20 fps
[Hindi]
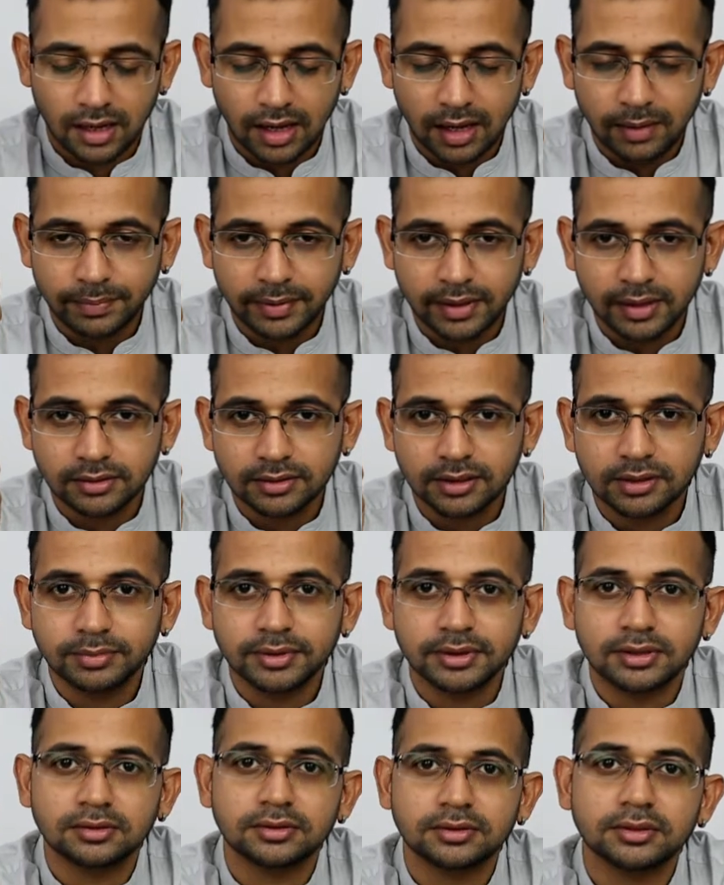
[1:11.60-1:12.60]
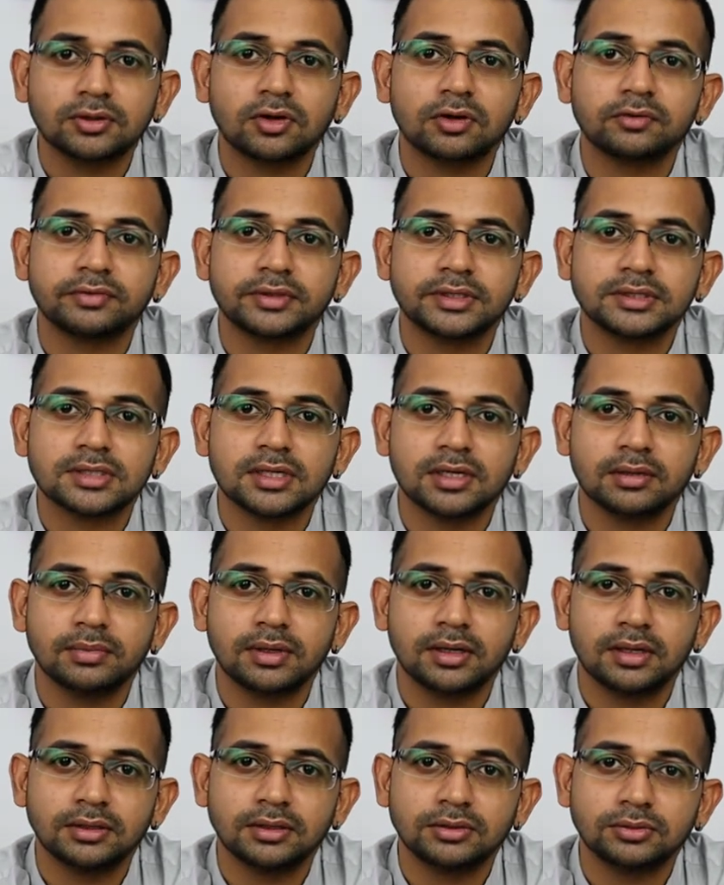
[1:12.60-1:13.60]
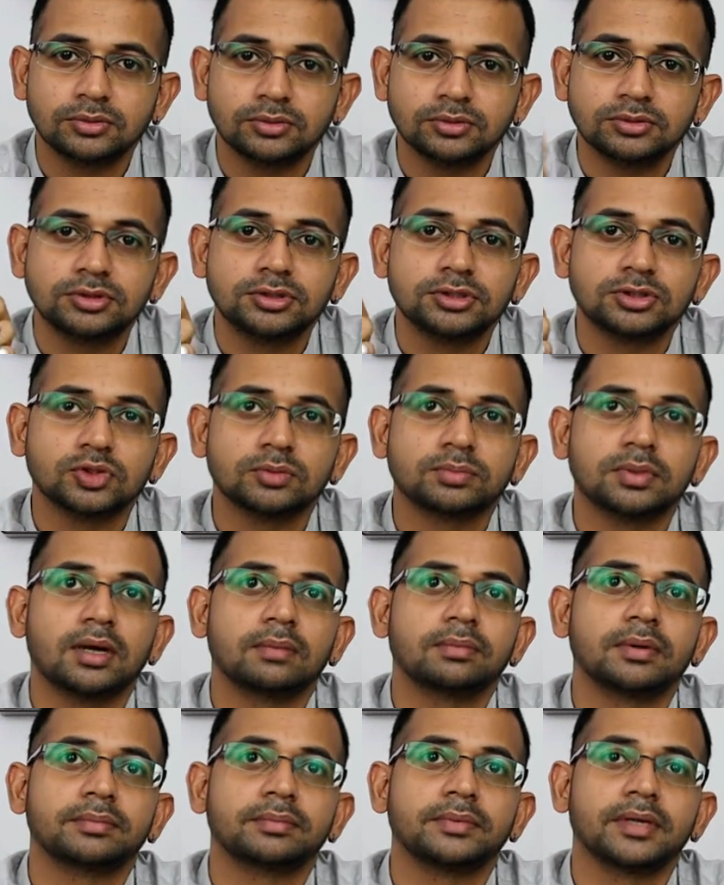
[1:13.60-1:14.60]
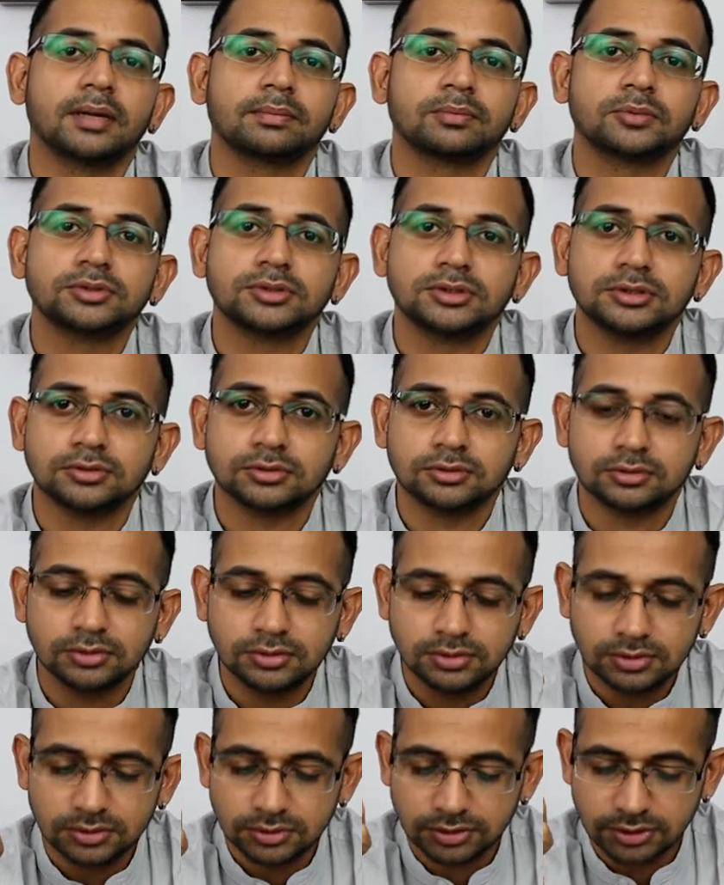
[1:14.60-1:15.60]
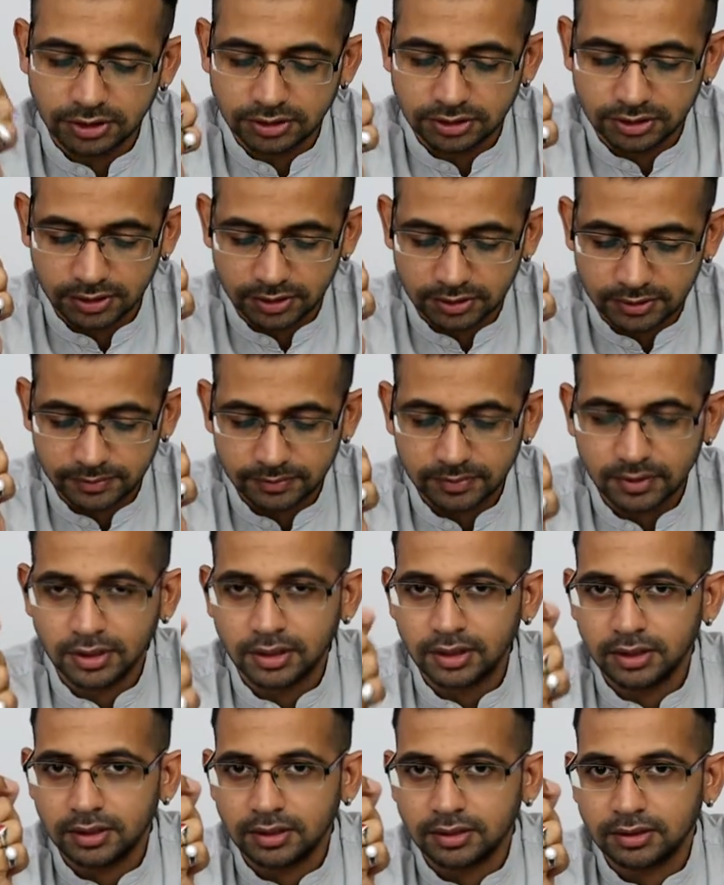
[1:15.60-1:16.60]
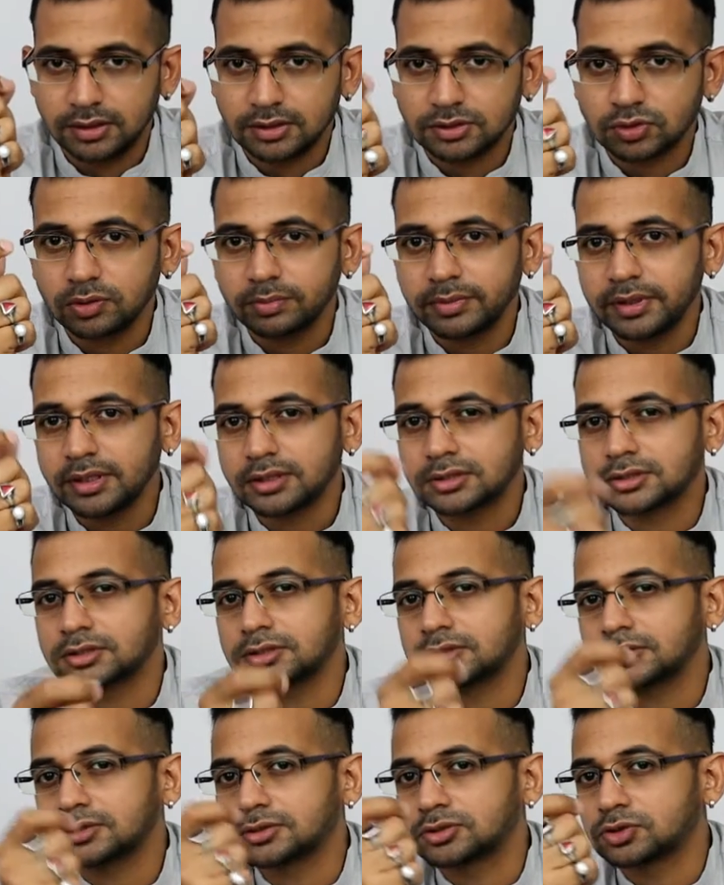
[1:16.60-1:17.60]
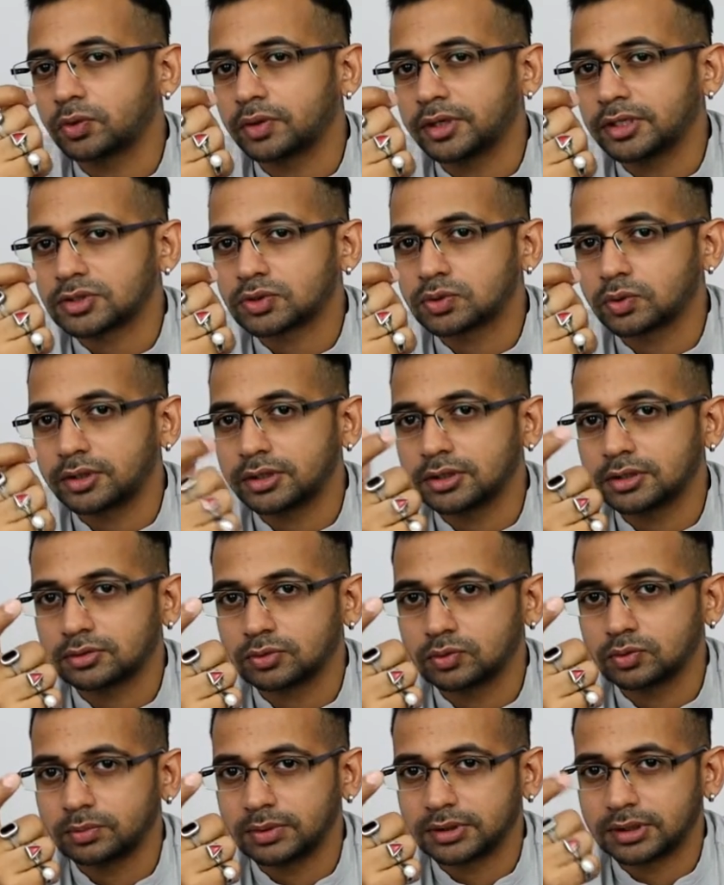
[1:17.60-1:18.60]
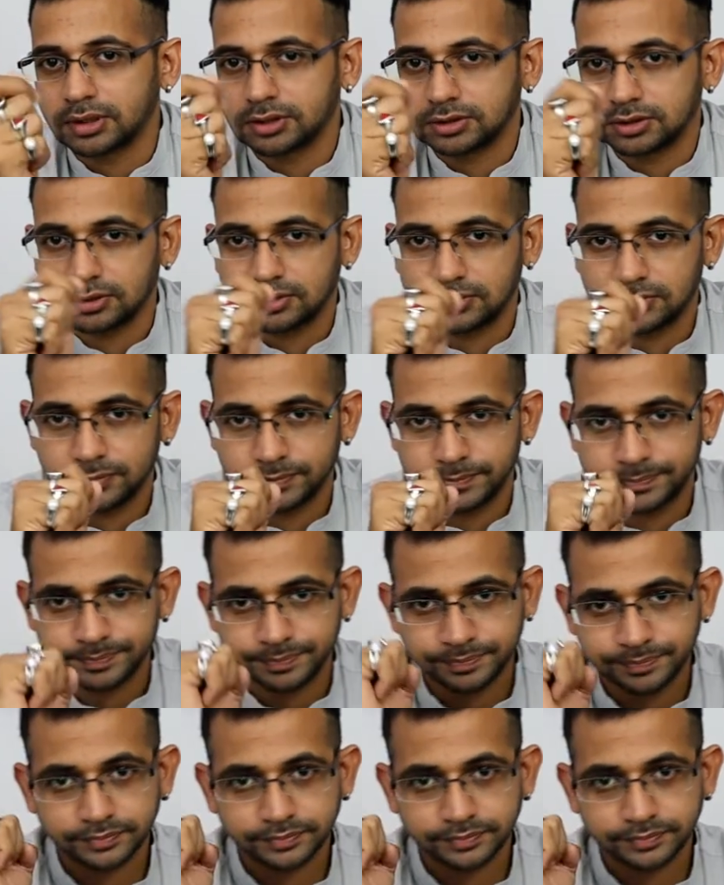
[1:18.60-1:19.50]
आपके अंदर में कितने कॉन्फिडेंस लेवल है उन चीज़ों का आप अपने आप को चीज़ों को जज करें इसको मैं एक चीज़ छोटे स्टोरी के थ्रू बताना चाहता हूँ